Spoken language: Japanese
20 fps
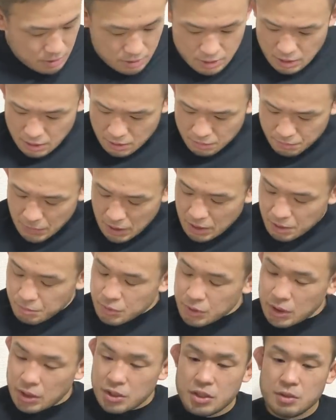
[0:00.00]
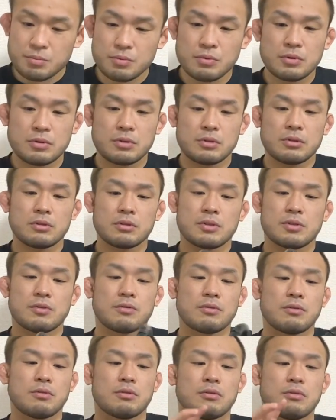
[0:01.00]
で、前、昔僕、
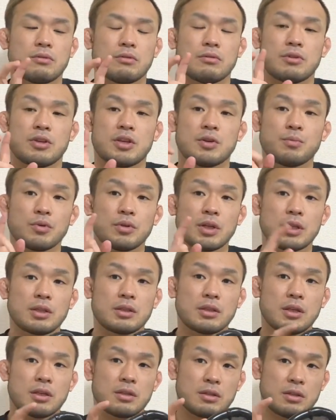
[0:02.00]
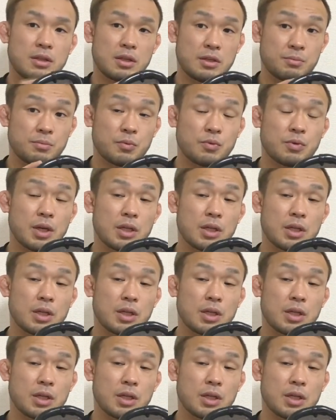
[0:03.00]
その、紐だったんで、も